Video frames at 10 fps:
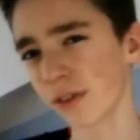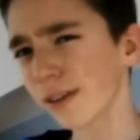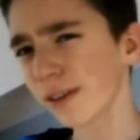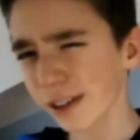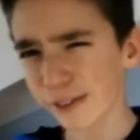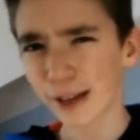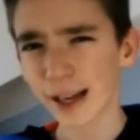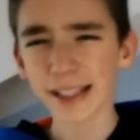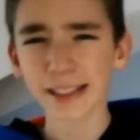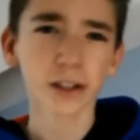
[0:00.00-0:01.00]
Vor ein
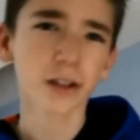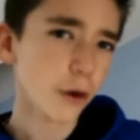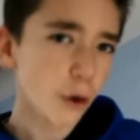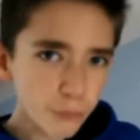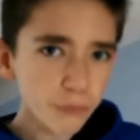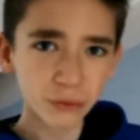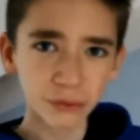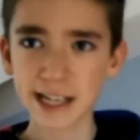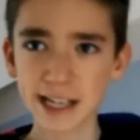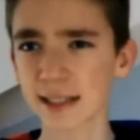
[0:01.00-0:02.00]
paar Wochen habe ich dann
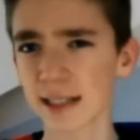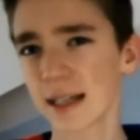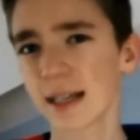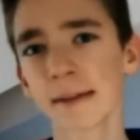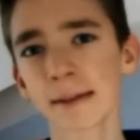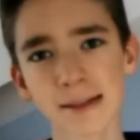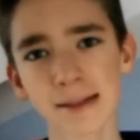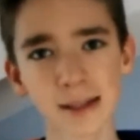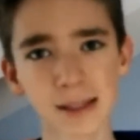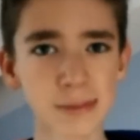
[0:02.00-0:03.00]
gesagt, dass ich mit
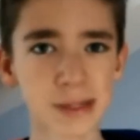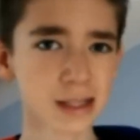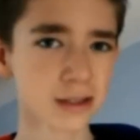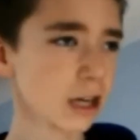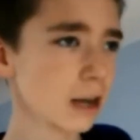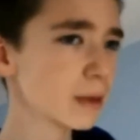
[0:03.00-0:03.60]
Harimapf aufhöre.